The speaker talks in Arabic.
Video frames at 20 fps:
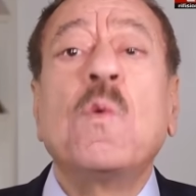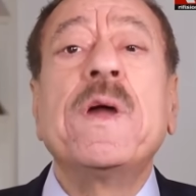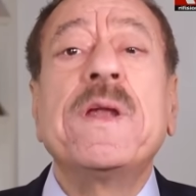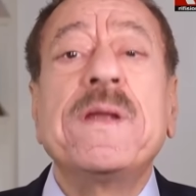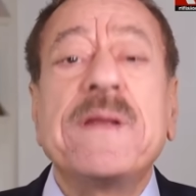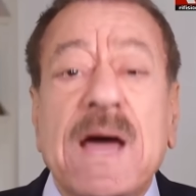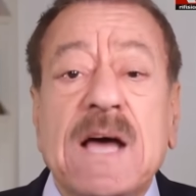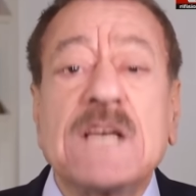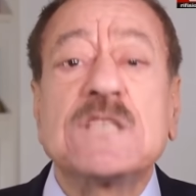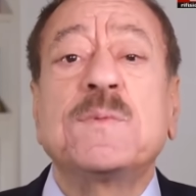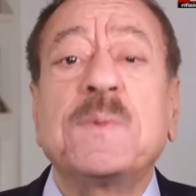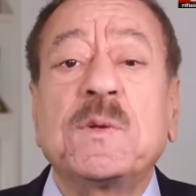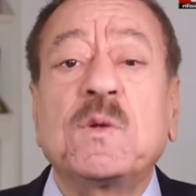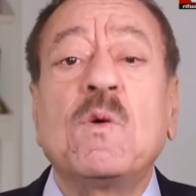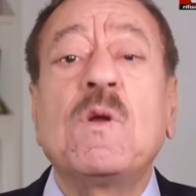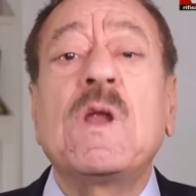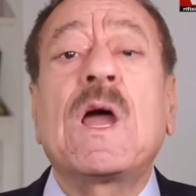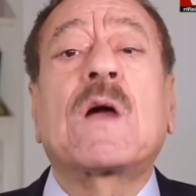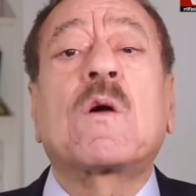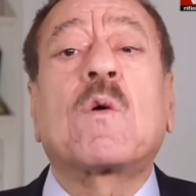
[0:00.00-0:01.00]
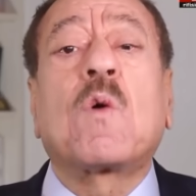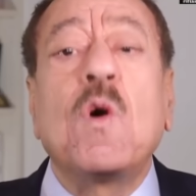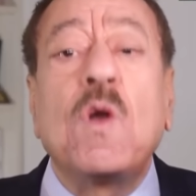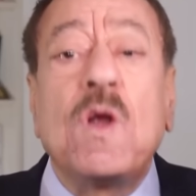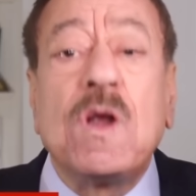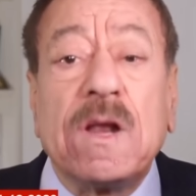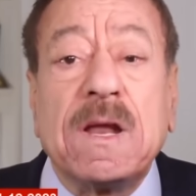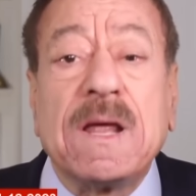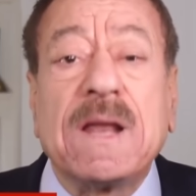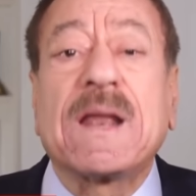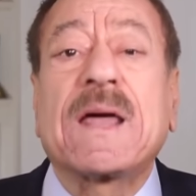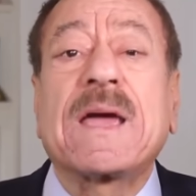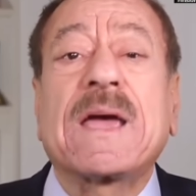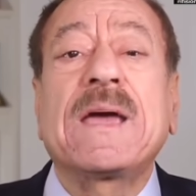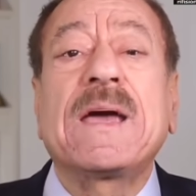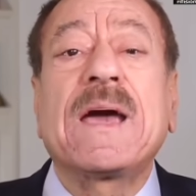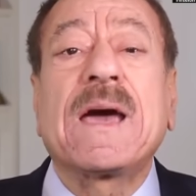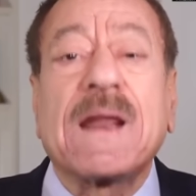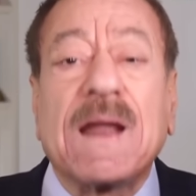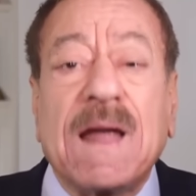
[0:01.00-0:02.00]
والناس بتقول لك كل
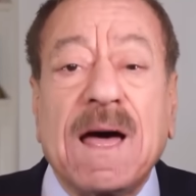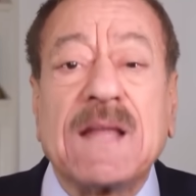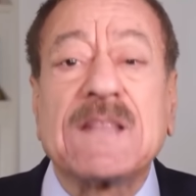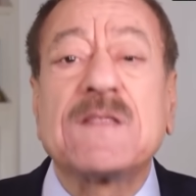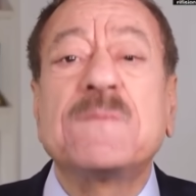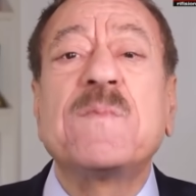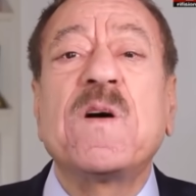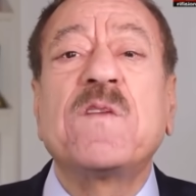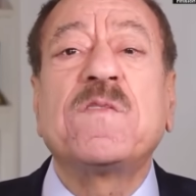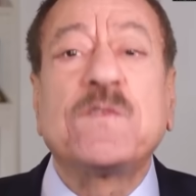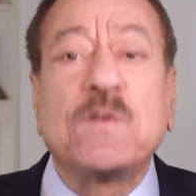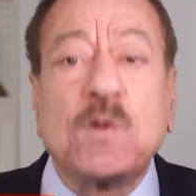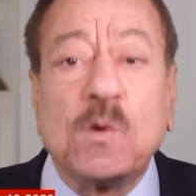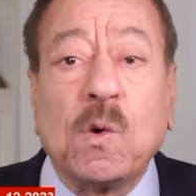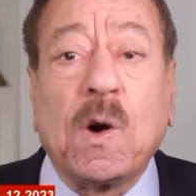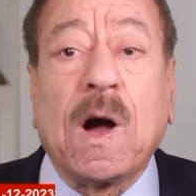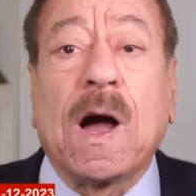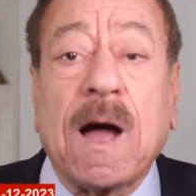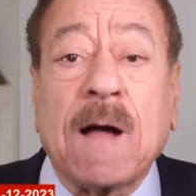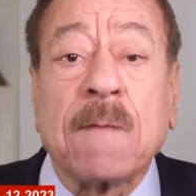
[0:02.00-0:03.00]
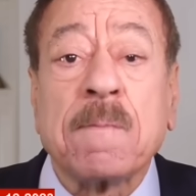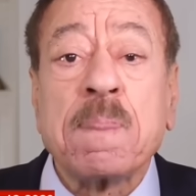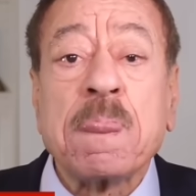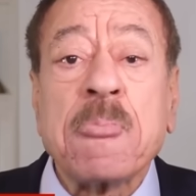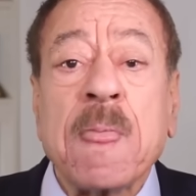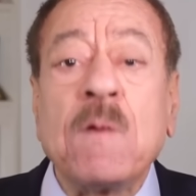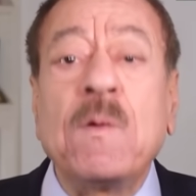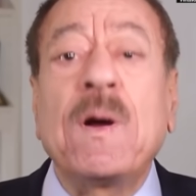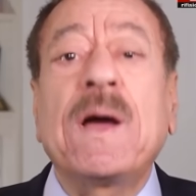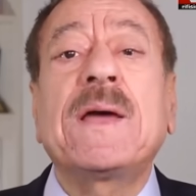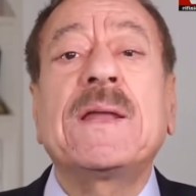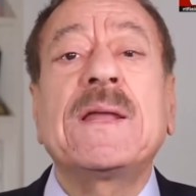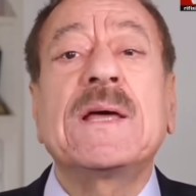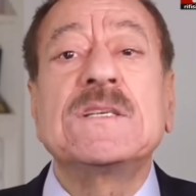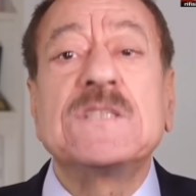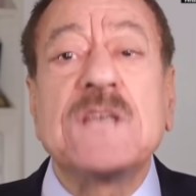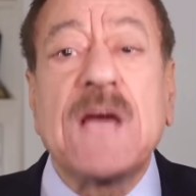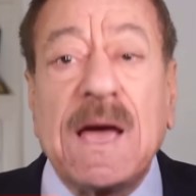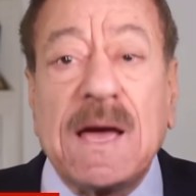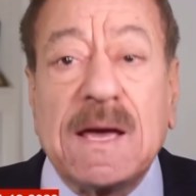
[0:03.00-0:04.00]
الخيارات مفتوحة واحنا
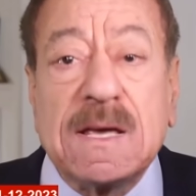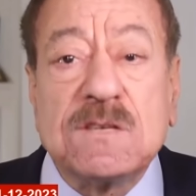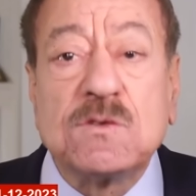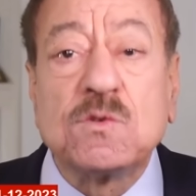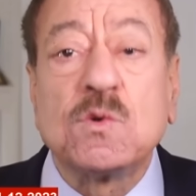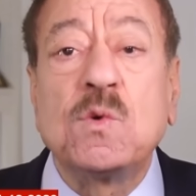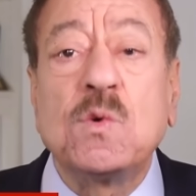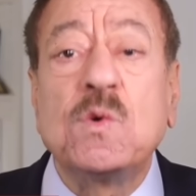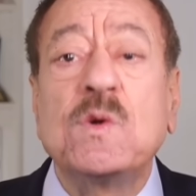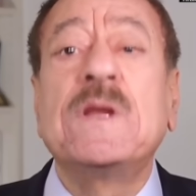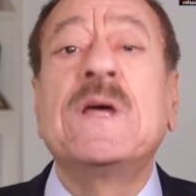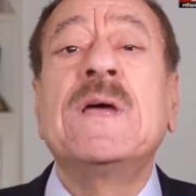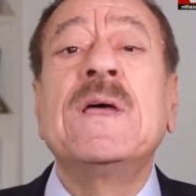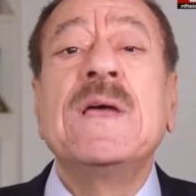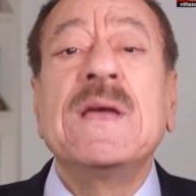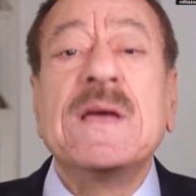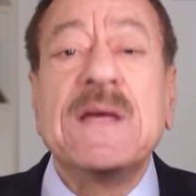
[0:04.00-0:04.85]
جاهزون